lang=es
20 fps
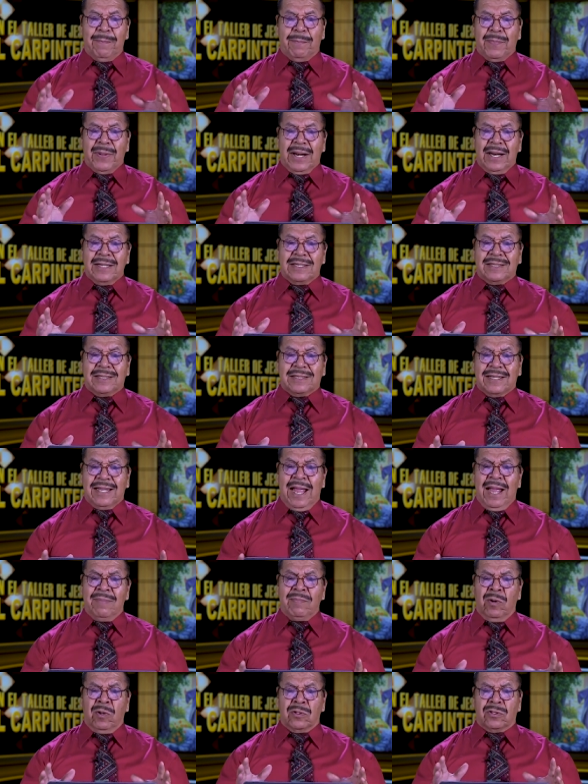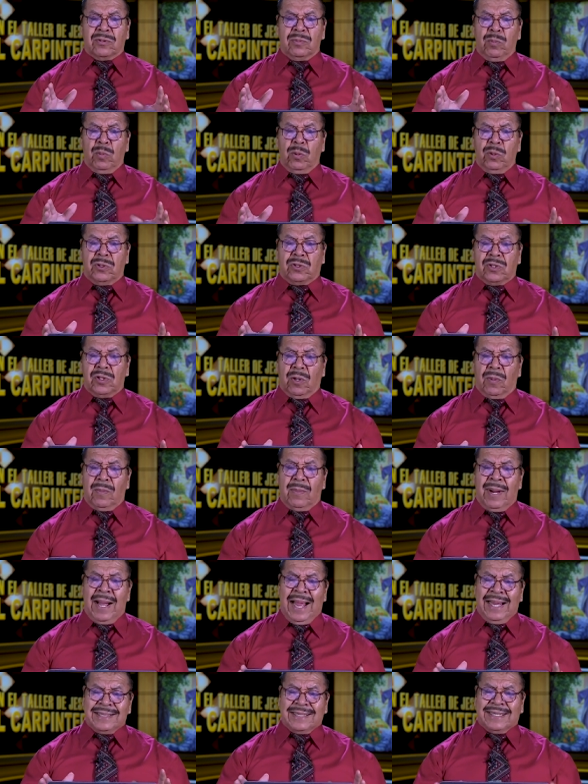prestemos mucho
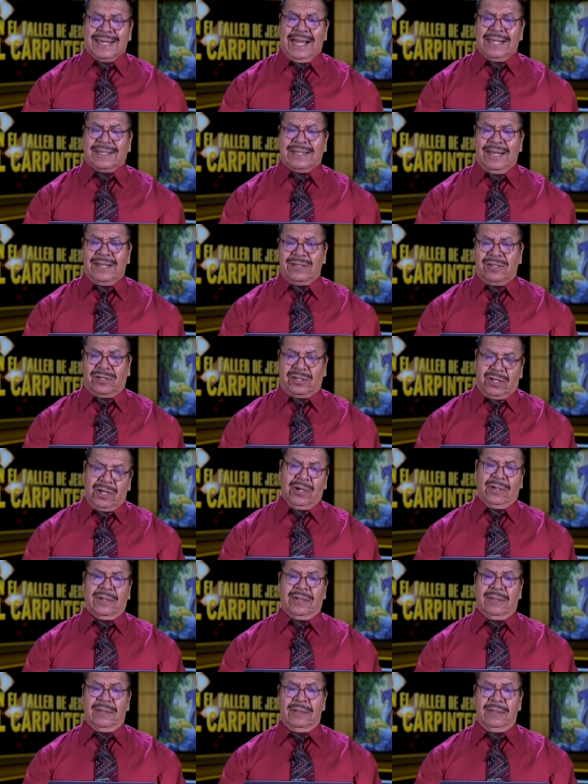más atención